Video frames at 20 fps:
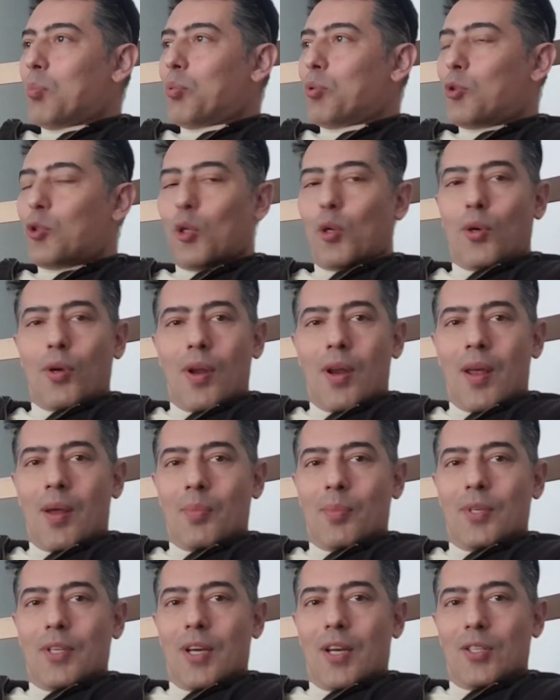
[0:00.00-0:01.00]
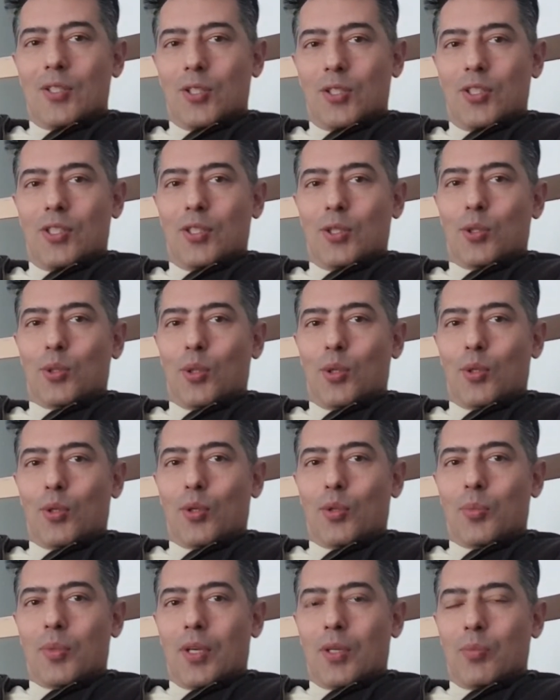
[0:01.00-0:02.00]
Bu çok önemli ya ciddi
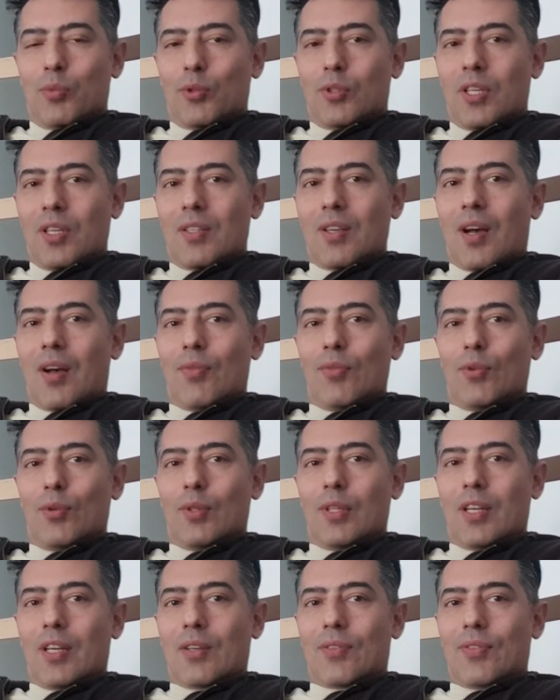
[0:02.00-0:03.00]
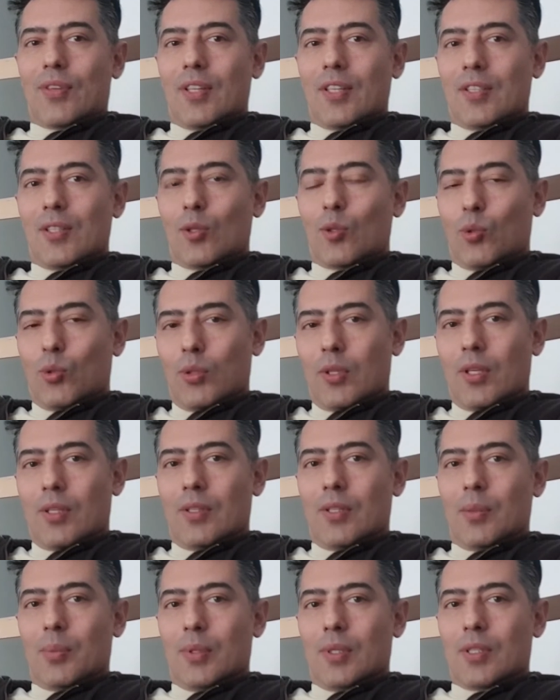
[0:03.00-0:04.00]
söylüyorum yani bu tedavi olarak falan da
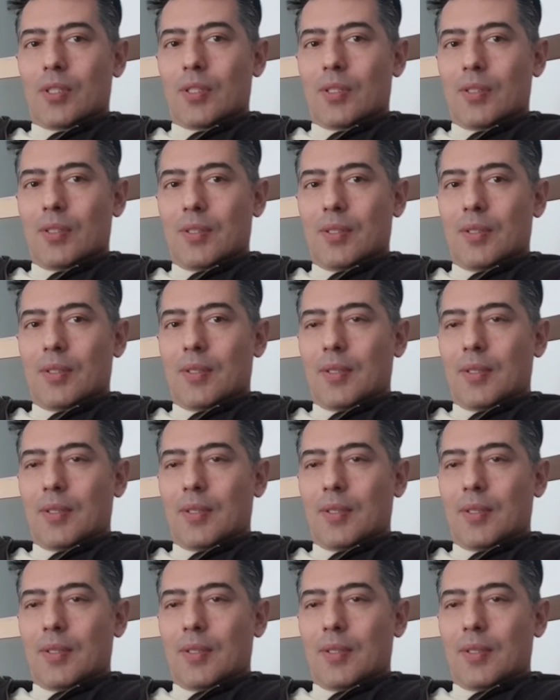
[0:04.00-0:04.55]
kullanılabilir.